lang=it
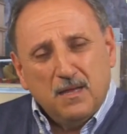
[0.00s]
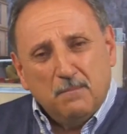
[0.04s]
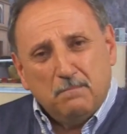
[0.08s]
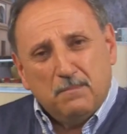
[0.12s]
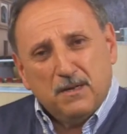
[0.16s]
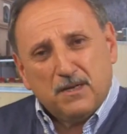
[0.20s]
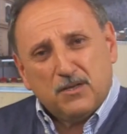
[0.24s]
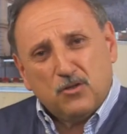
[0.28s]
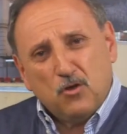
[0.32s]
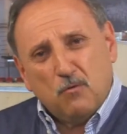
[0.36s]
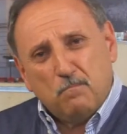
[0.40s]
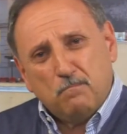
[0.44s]

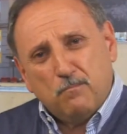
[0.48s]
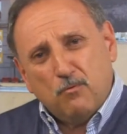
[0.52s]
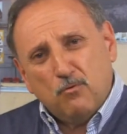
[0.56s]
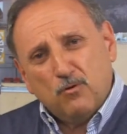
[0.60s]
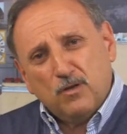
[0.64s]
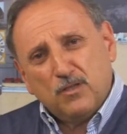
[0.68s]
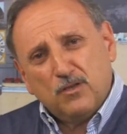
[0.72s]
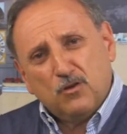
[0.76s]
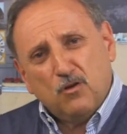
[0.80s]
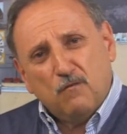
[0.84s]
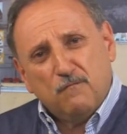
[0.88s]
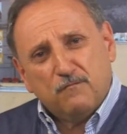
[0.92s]
perché ho
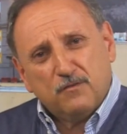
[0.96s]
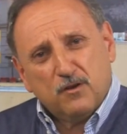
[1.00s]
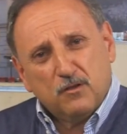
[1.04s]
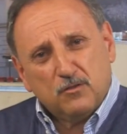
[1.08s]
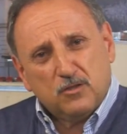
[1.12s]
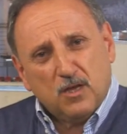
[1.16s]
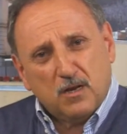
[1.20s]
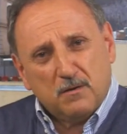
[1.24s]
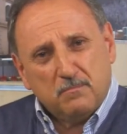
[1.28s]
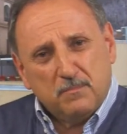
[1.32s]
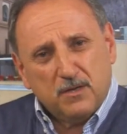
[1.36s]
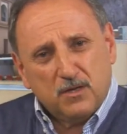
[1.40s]
paura di
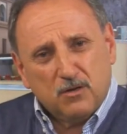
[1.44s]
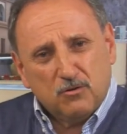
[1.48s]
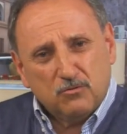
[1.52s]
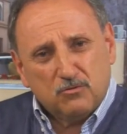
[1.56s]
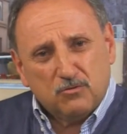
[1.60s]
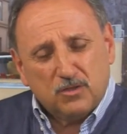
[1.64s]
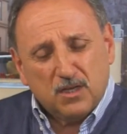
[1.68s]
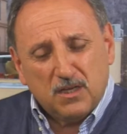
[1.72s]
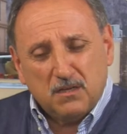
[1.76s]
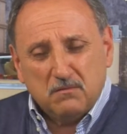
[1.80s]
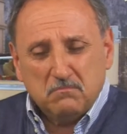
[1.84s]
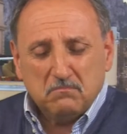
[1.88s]
confrontarmi
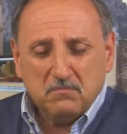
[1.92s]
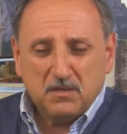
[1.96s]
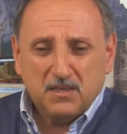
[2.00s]
con te,